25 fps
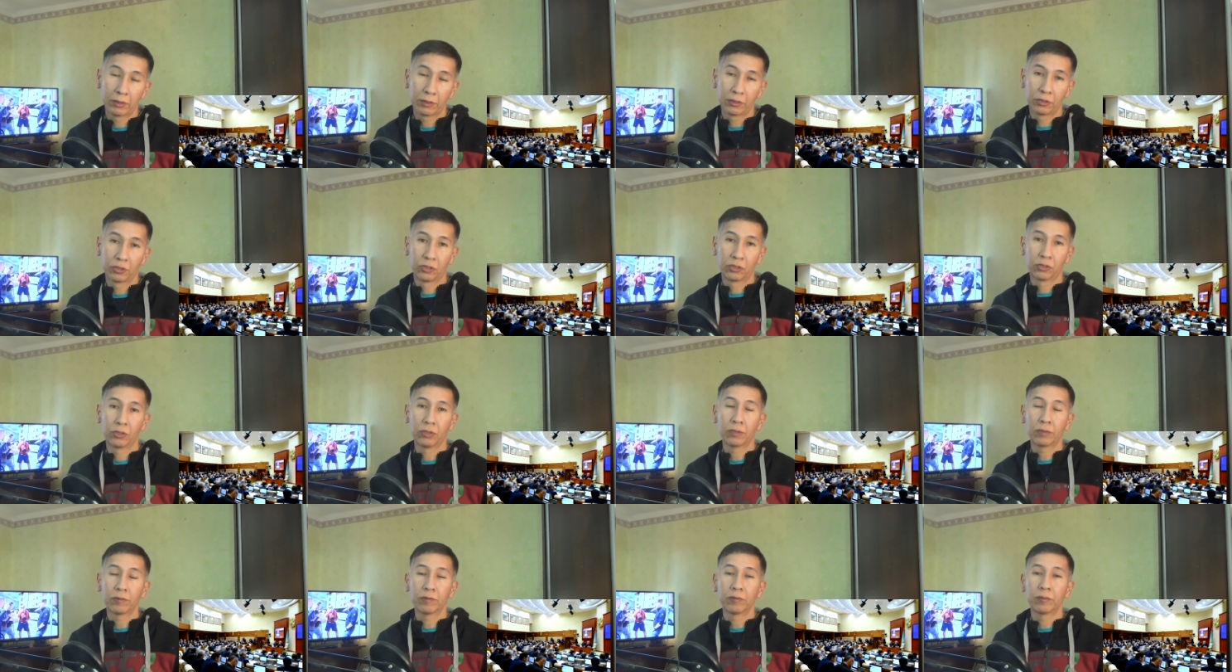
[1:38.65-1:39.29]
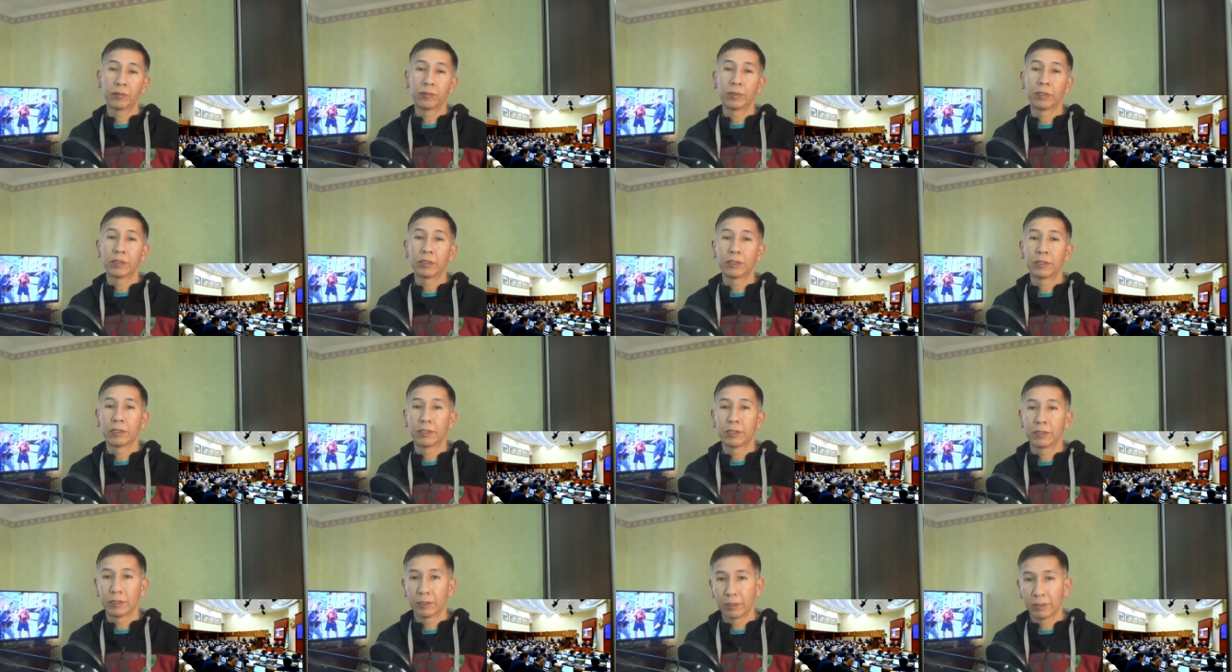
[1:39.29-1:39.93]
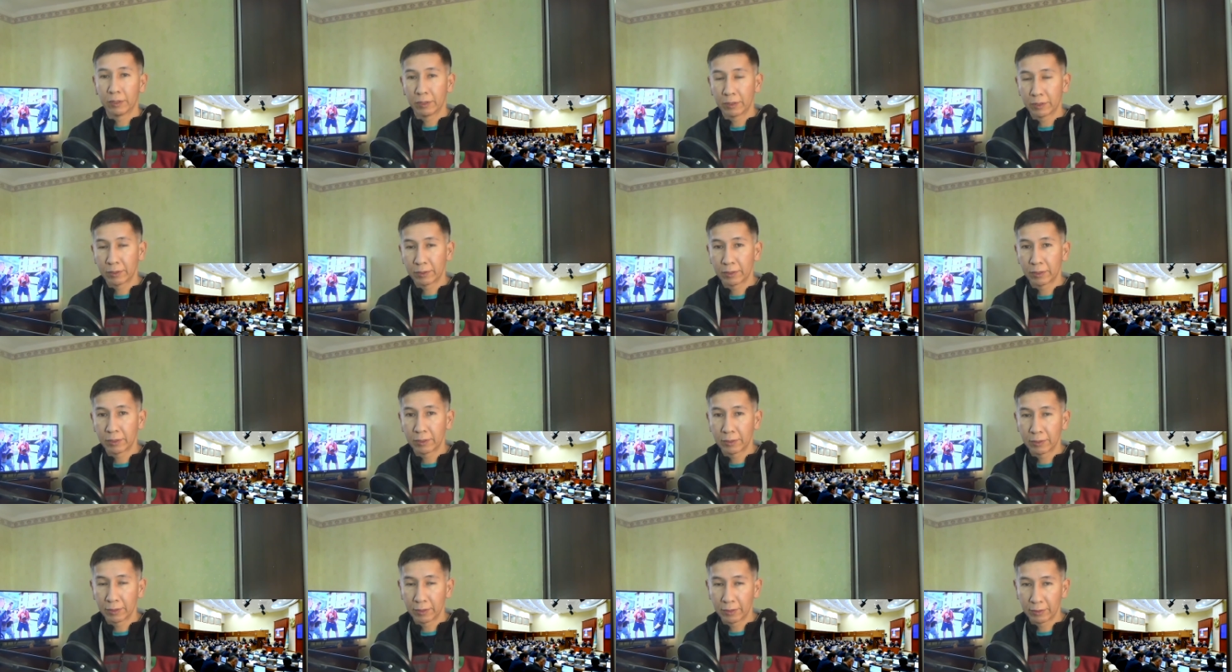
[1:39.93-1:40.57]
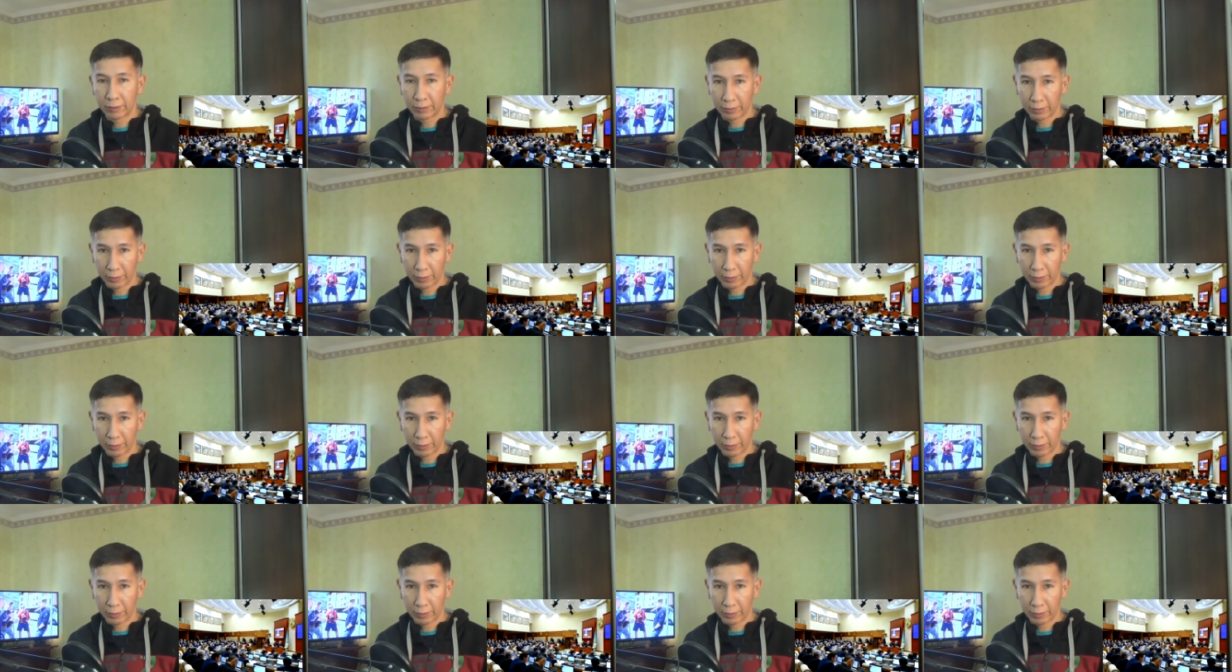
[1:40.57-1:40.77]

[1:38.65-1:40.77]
к чертовой матери разогнать.